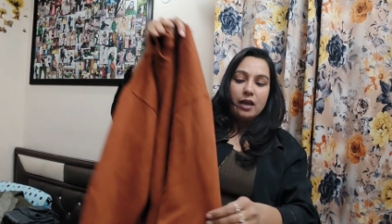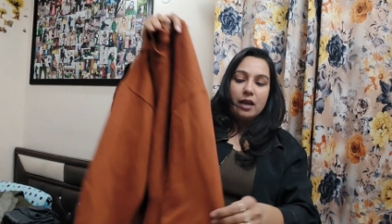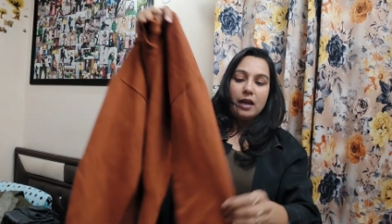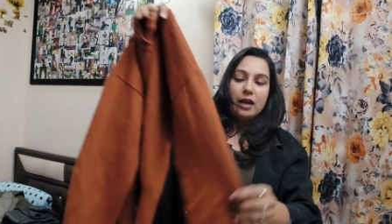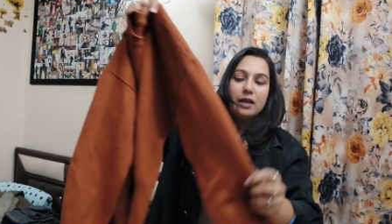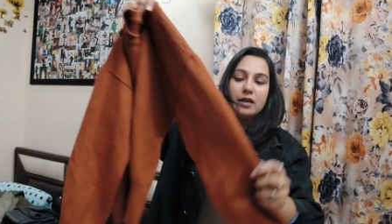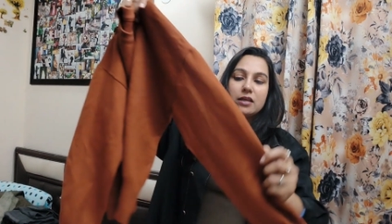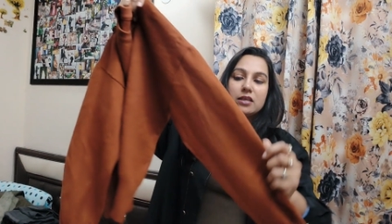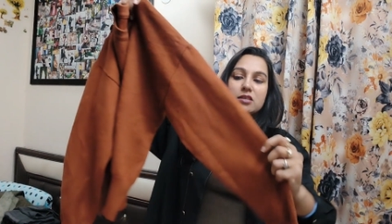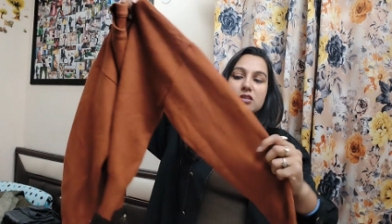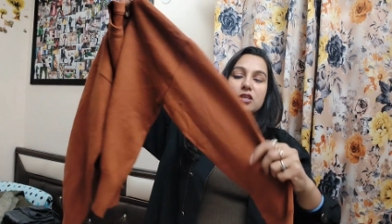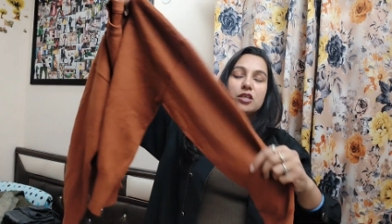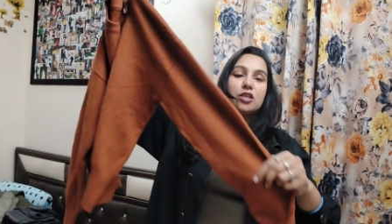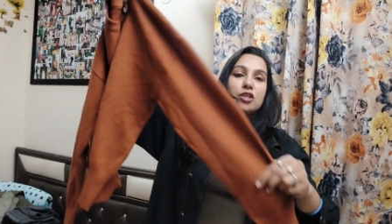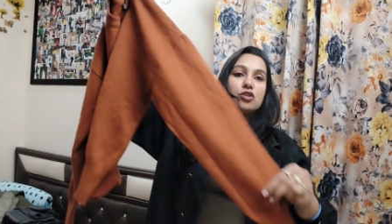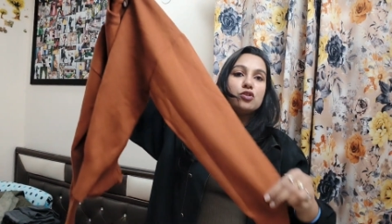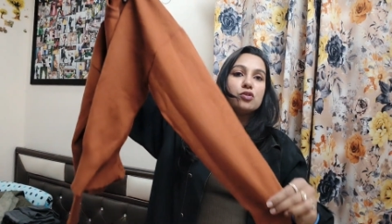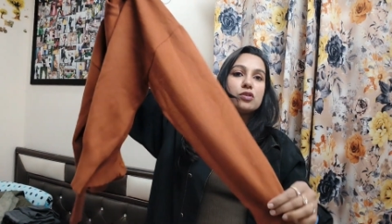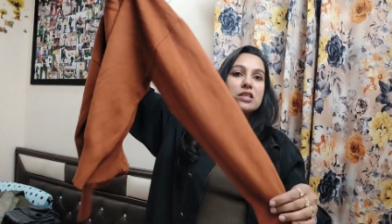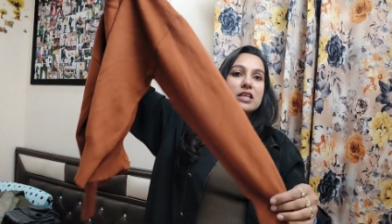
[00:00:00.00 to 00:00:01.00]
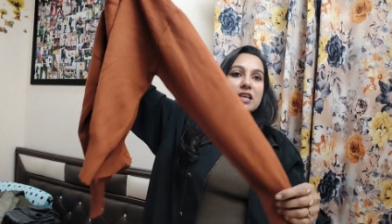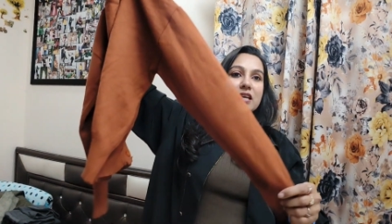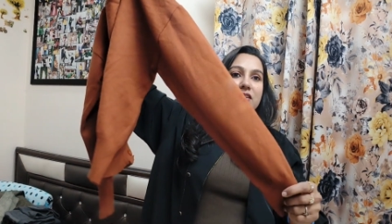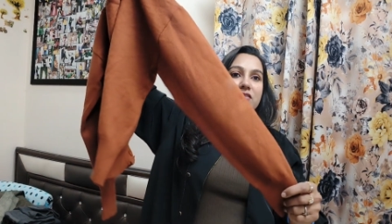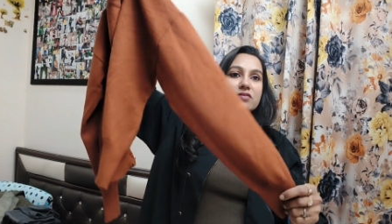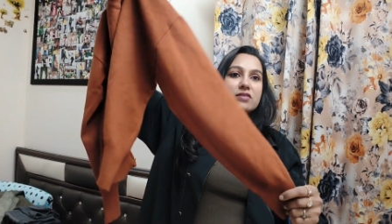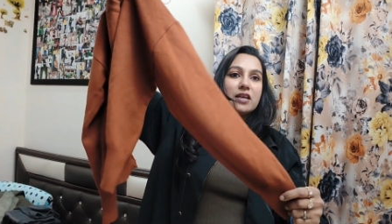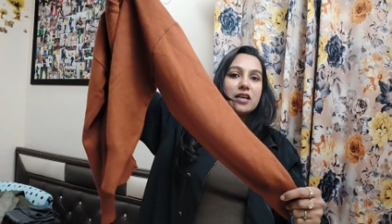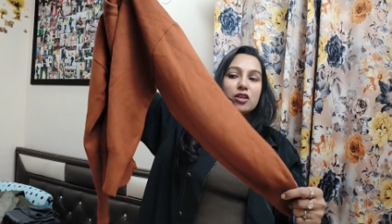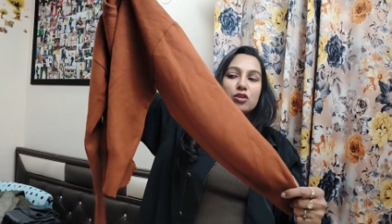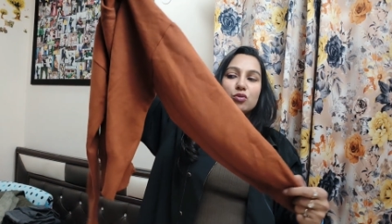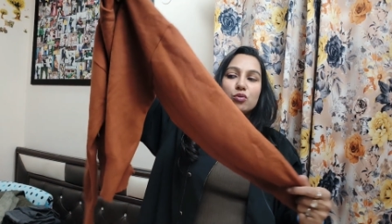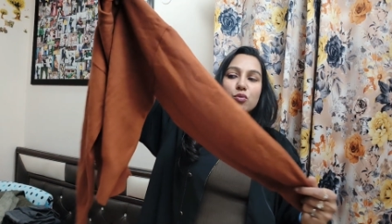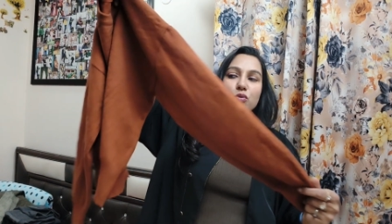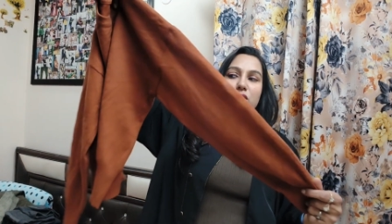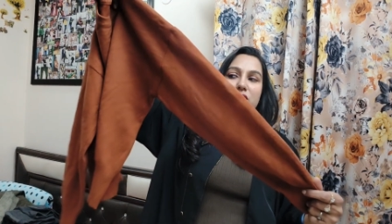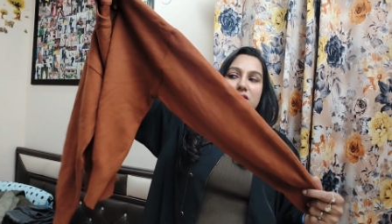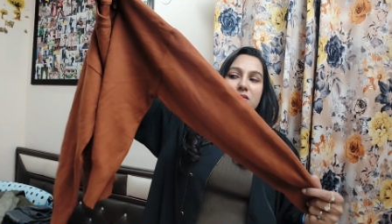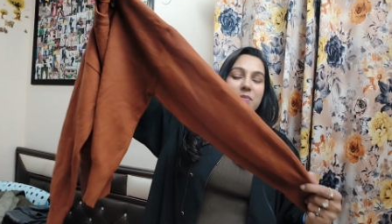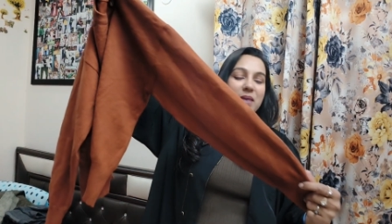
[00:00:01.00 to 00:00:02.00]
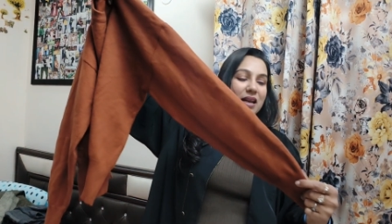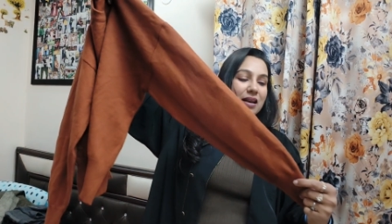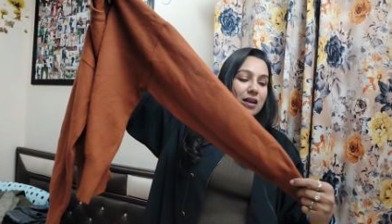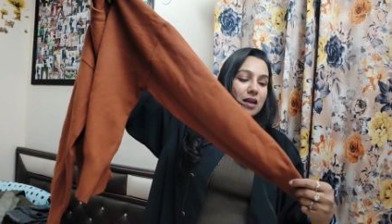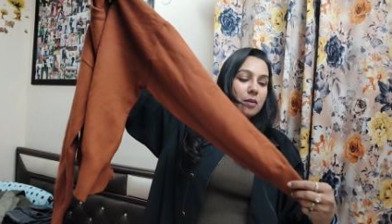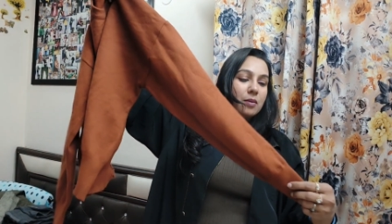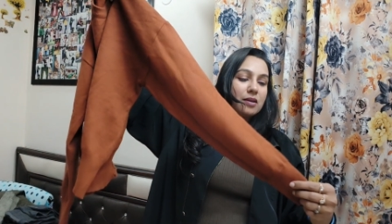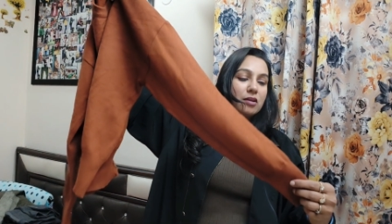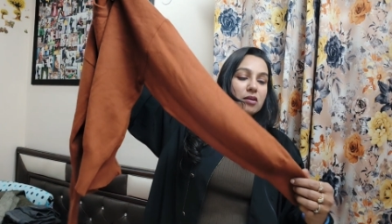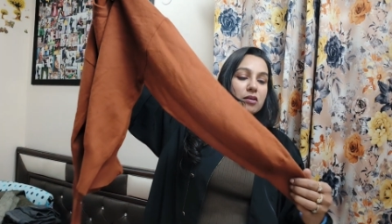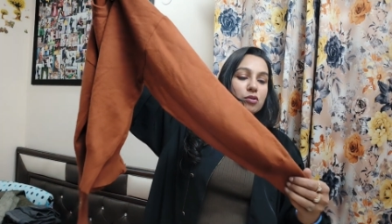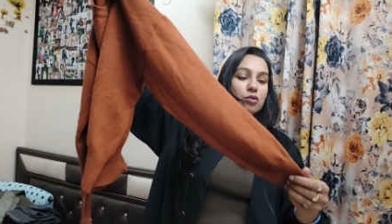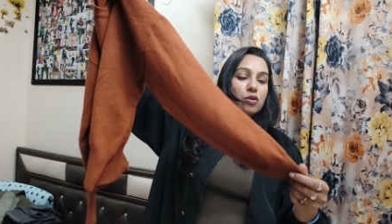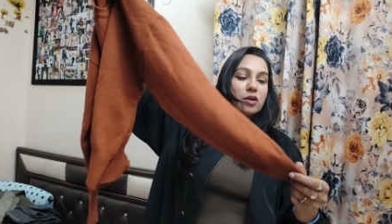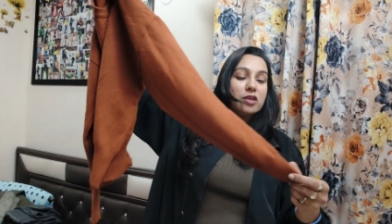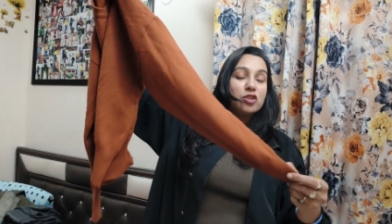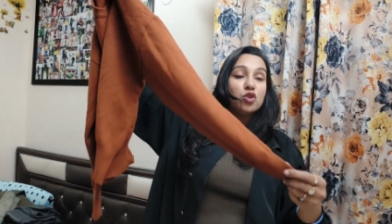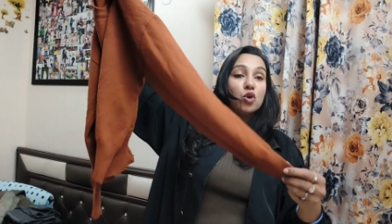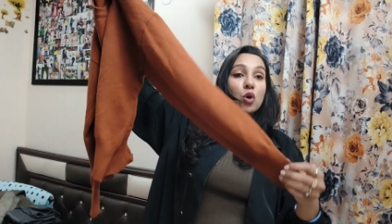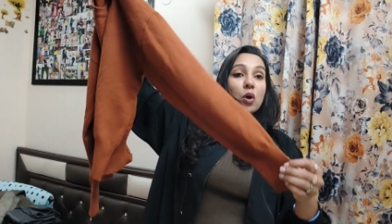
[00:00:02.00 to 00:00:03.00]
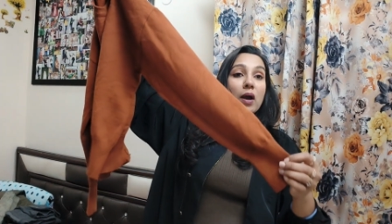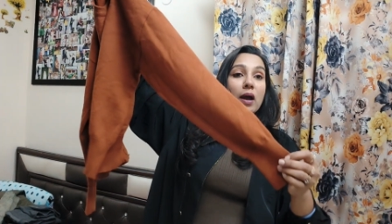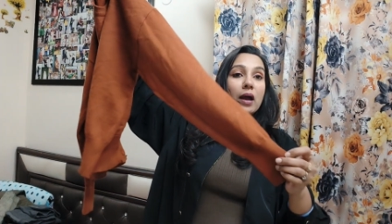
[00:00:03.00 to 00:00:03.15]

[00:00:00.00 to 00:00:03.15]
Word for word: एंड इसकी जो स्लीव्स हैं थोड़ा सा पहनने के बाद ना थोड़ा जो